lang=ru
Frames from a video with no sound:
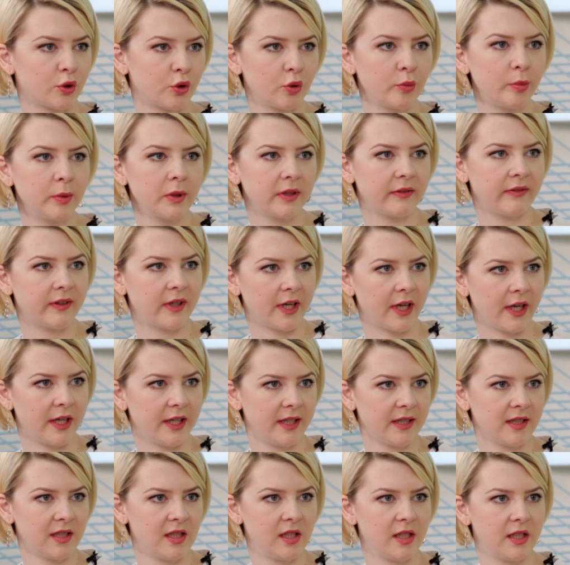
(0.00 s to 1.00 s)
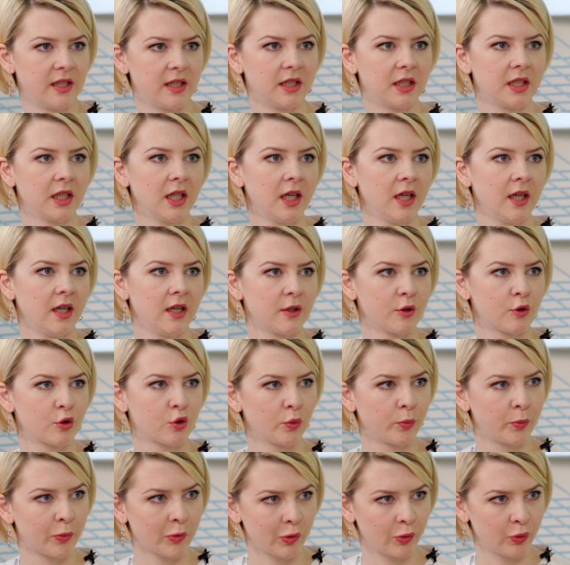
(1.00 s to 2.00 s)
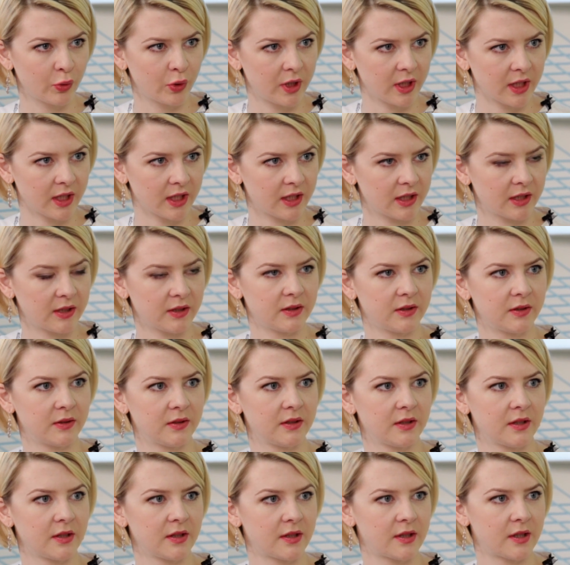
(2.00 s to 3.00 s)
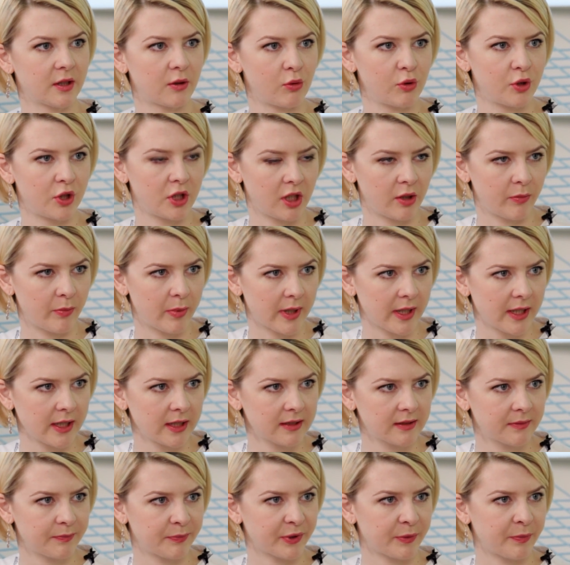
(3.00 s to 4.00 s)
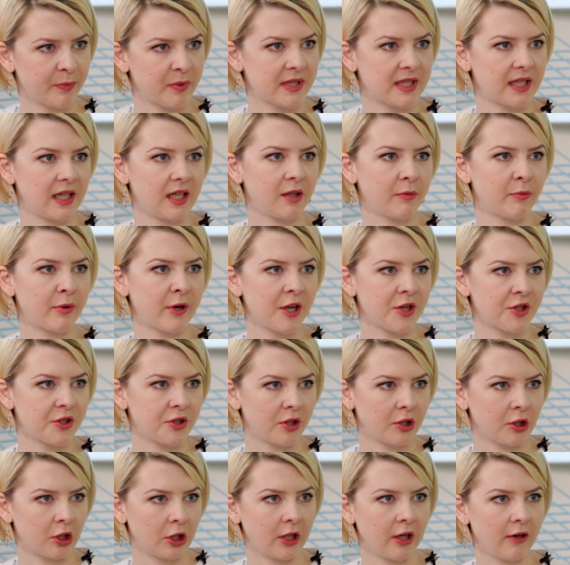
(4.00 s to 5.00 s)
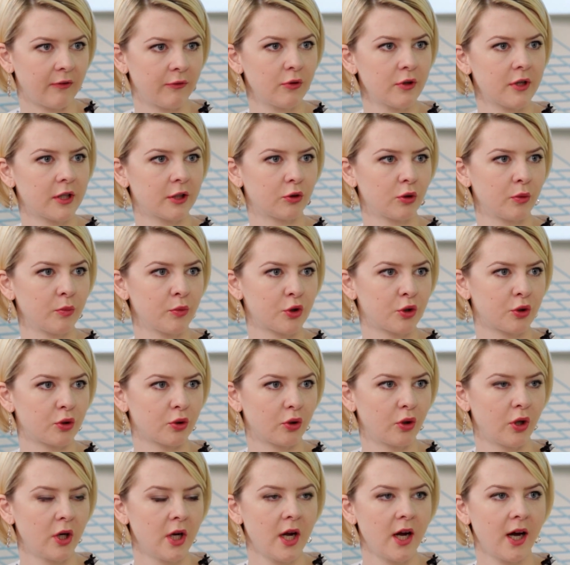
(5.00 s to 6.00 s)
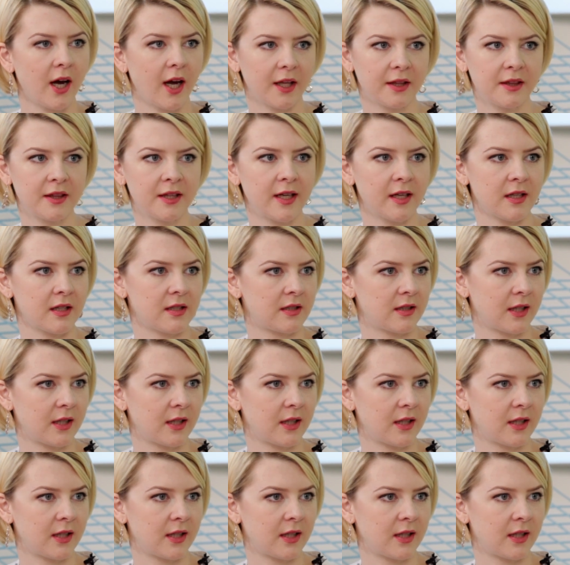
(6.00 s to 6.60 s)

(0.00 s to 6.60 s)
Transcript: грубо говоря, если супруги заключили брак, подписали брачный договор о том, что одна из